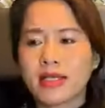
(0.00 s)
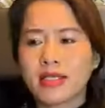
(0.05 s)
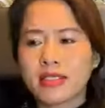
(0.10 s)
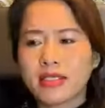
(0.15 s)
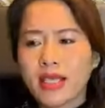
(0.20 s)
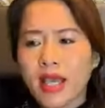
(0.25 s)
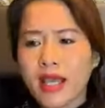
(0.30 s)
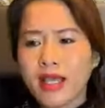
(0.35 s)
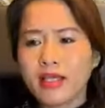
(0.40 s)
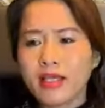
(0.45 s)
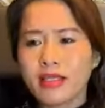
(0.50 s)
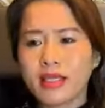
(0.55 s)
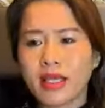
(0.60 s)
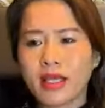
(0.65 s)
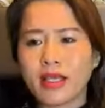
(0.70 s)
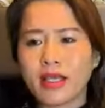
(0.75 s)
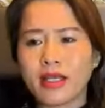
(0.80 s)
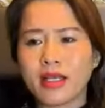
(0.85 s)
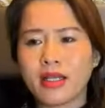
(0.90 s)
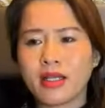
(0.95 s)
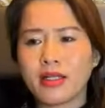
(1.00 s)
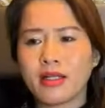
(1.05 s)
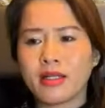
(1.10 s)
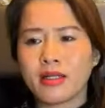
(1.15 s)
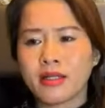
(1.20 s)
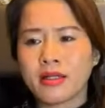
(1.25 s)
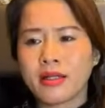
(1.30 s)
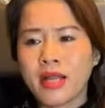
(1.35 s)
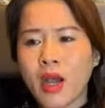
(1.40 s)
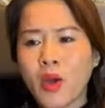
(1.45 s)
thế thì
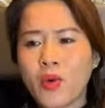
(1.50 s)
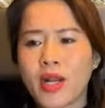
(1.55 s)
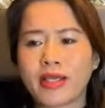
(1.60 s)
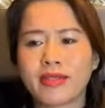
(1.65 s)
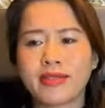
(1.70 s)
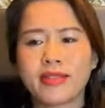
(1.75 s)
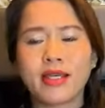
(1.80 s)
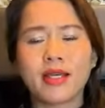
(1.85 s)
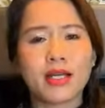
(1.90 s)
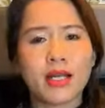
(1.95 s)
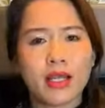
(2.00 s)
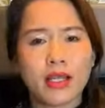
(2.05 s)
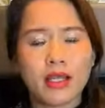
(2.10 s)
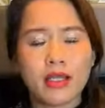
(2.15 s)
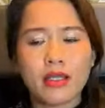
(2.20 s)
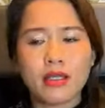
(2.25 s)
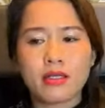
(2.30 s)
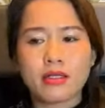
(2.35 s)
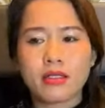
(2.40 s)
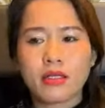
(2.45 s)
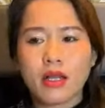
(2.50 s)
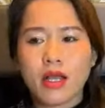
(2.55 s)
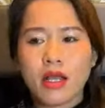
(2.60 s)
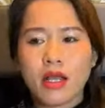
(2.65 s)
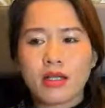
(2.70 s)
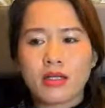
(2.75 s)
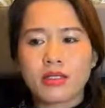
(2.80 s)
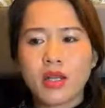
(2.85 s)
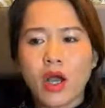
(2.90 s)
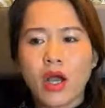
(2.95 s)
đâu là chân lý
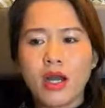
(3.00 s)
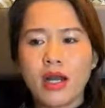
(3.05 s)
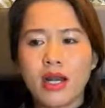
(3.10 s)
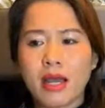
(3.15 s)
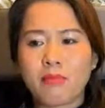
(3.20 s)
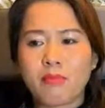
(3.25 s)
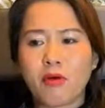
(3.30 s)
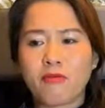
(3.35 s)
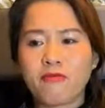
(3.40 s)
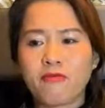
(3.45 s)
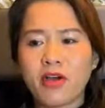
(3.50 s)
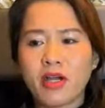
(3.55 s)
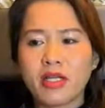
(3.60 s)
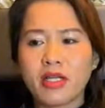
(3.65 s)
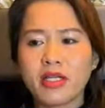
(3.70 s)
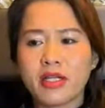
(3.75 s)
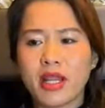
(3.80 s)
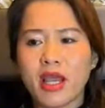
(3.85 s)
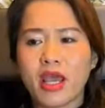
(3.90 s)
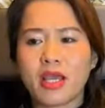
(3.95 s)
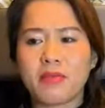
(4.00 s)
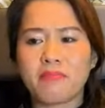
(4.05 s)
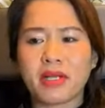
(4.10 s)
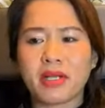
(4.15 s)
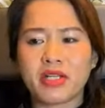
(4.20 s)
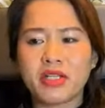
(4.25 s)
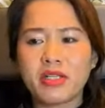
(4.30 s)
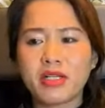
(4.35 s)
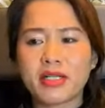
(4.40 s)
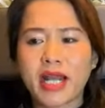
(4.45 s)
đó là một vấn đề mà
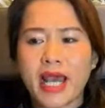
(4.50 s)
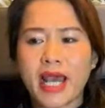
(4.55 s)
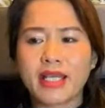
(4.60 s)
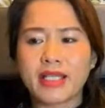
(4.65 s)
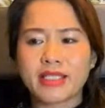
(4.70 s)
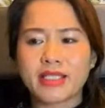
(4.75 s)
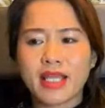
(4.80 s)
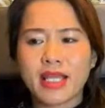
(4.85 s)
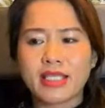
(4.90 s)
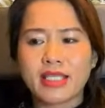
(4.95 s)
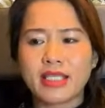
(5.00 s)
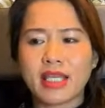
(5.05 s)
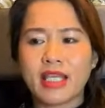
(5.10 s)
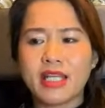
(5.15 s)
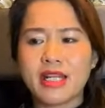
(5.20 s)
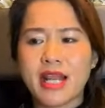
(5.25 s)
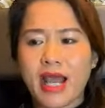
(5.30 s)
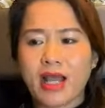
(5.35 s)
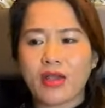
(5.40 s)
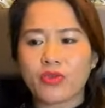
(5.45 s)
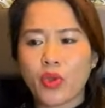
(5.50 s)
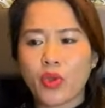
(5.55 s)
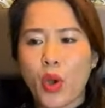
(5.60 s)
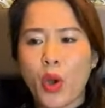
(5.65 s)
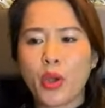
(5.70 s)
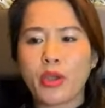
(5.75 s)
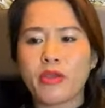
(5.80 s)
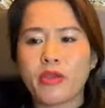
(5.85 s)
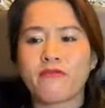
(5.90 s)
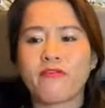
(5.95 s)
trước đây ta chỉ đặt
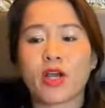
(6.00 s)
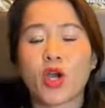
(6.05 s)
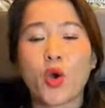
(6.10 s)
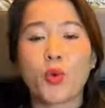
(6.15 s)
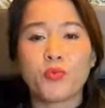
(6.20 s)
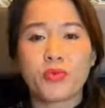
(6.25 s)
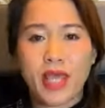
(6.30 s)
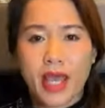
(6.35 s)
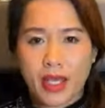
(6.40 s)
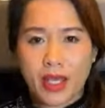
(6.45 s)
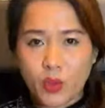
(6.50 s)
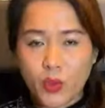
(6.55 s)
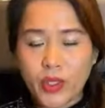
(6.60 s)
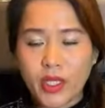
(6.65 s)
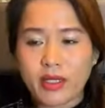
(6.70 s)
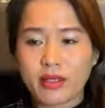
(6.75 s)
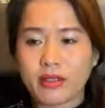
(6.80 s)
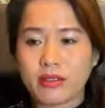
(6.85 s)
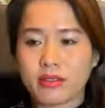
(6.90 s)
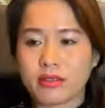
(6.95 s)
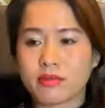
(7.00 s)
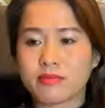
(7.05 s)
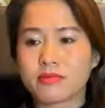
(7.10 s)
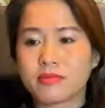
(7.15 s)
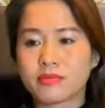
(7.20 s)
thôi và không giải quyết được